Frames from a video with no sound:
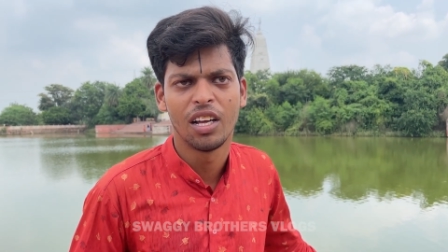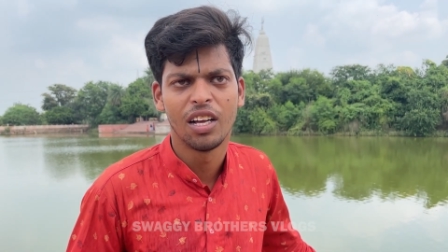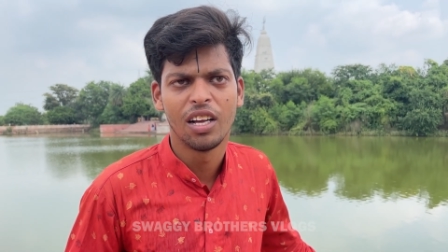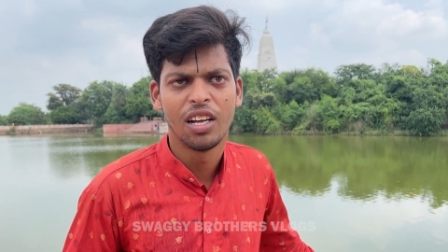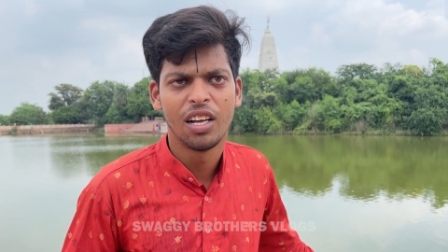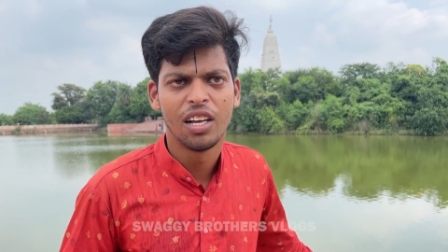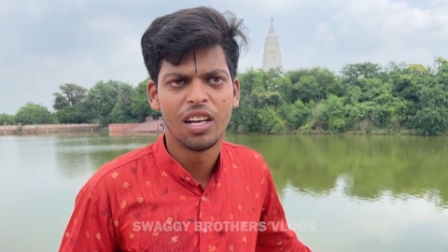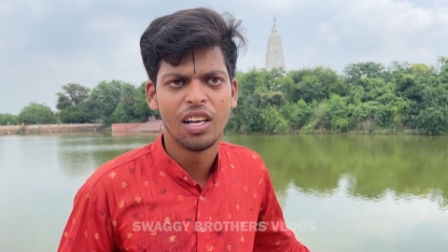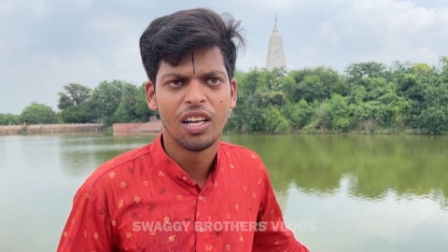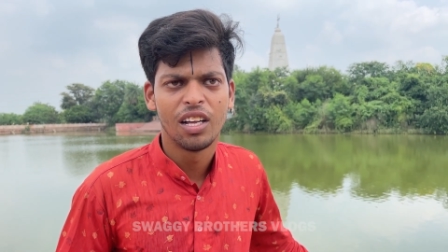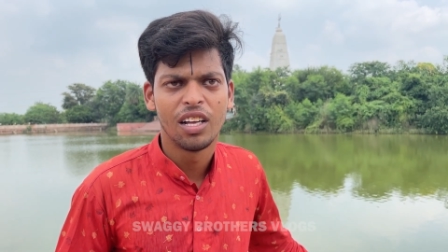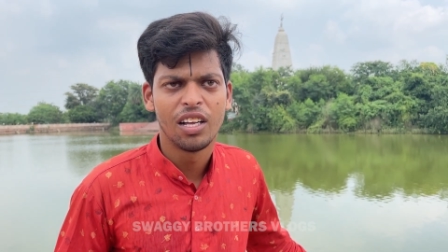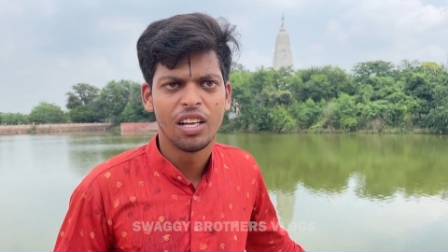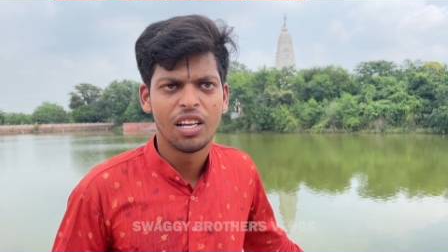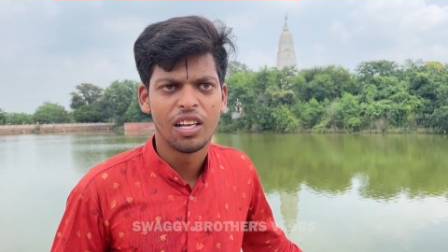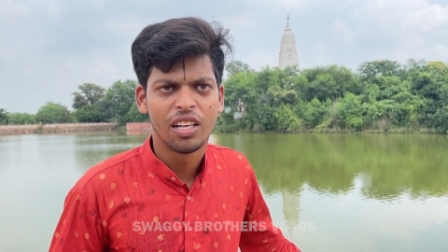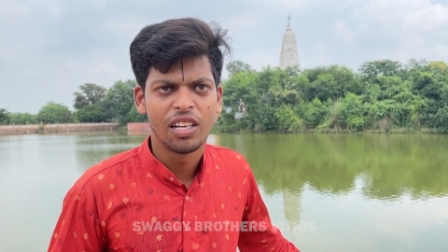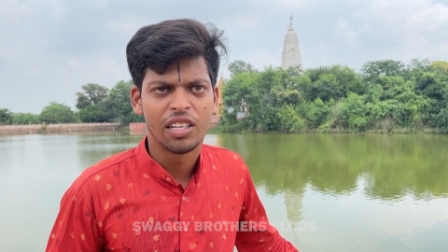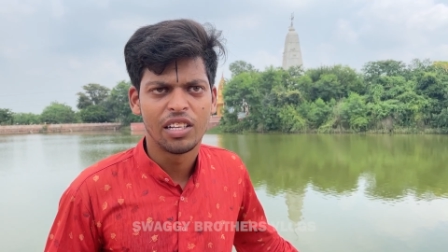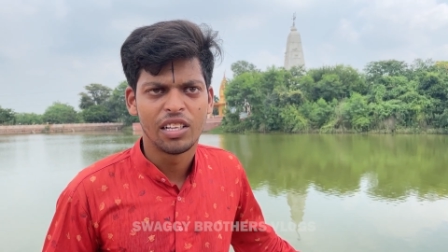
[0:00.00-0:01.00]
अरे बाप
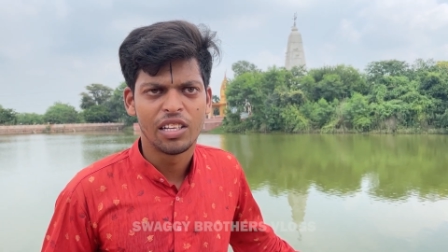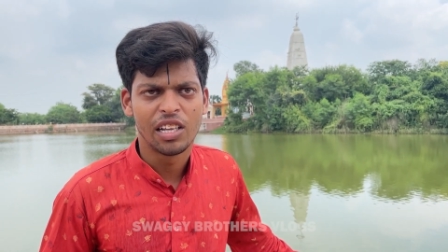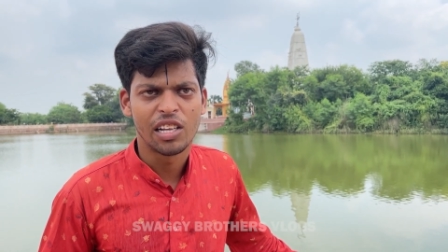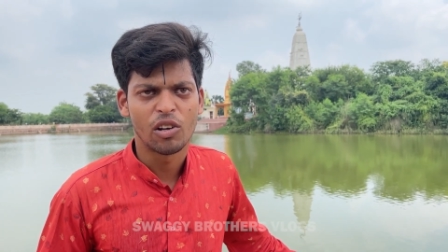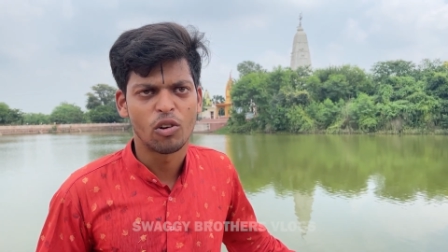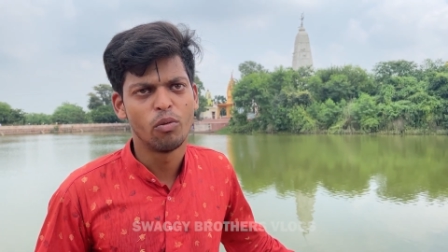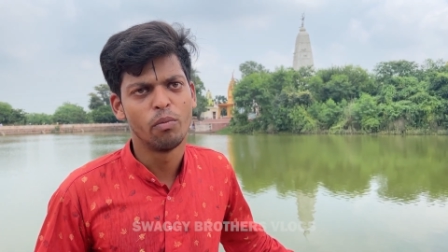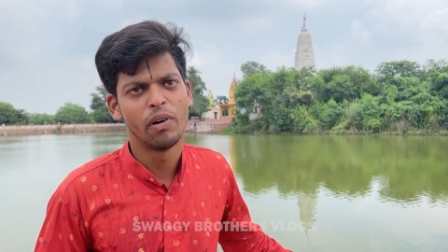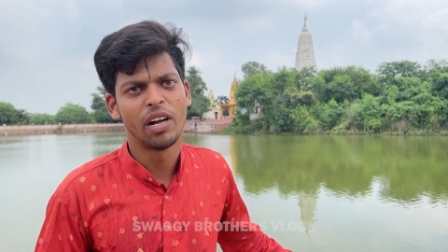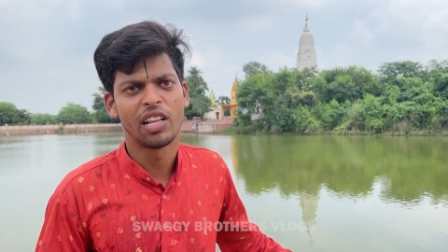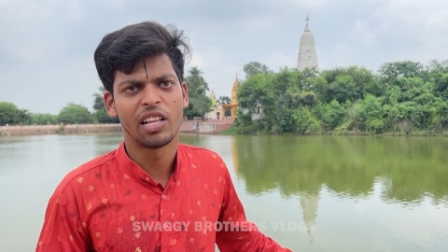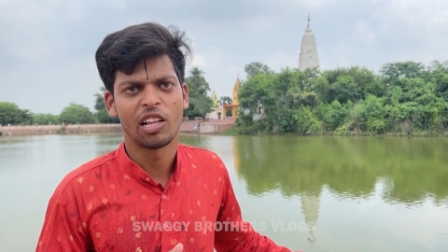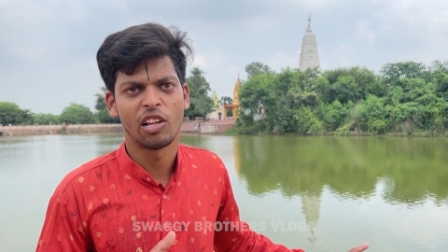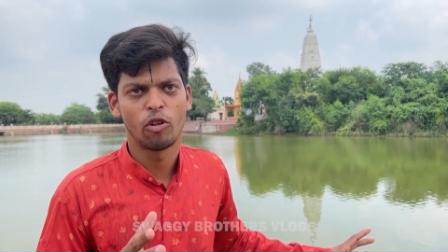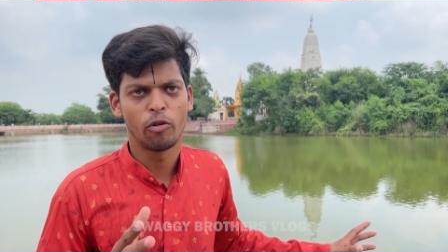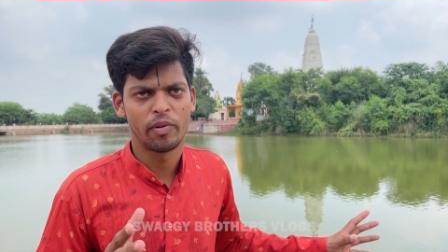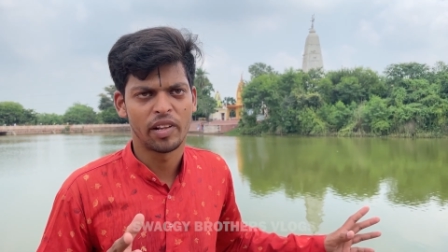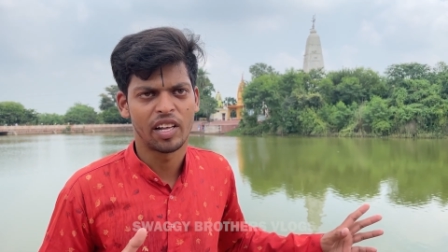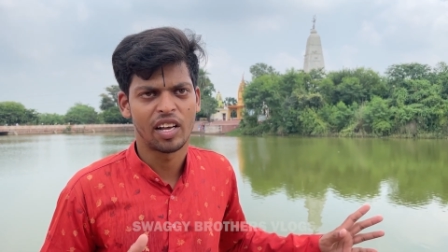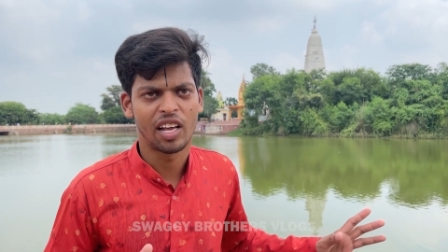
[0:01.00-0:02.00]
रे क्या इसको मान
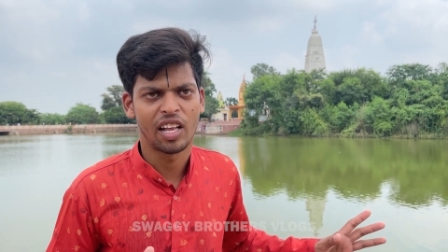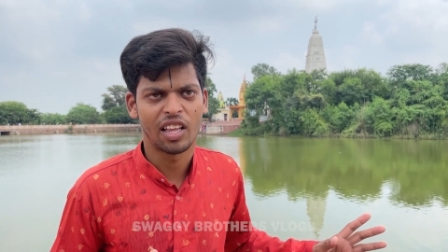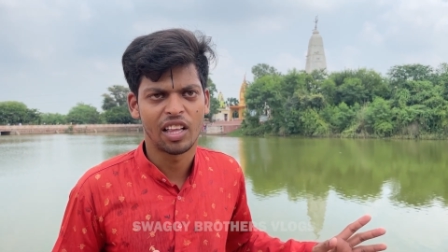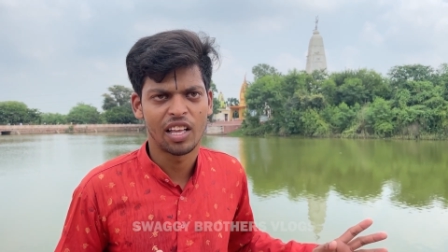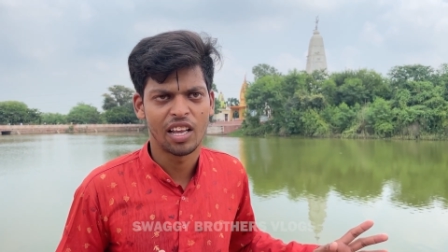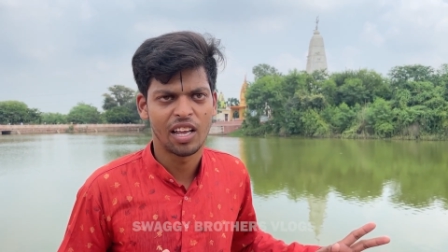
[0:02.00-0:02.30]
सरोवर